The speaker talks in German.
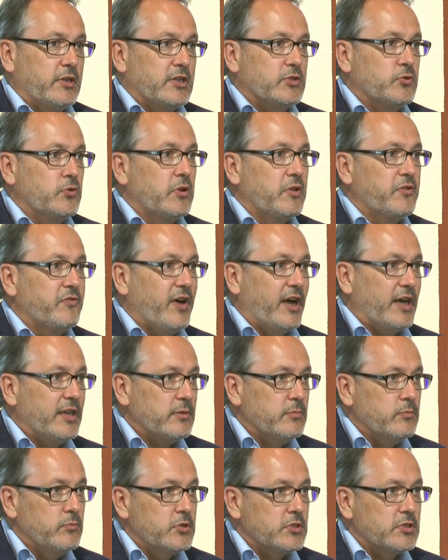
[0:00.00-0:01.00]
natürlich
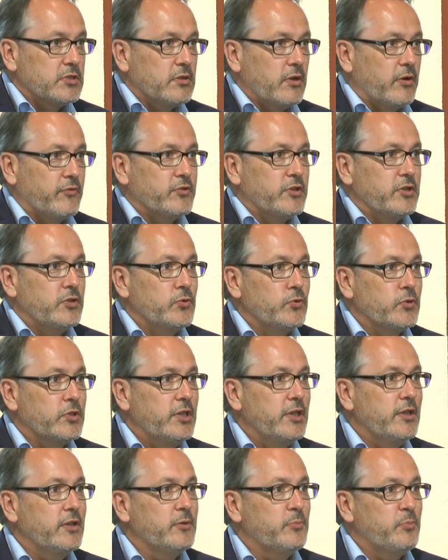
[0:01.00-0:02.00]
warten müssen auf den
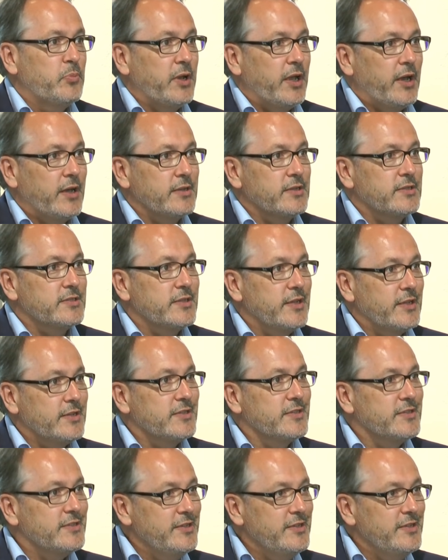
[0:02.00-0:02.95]
Hygieneplan des Landes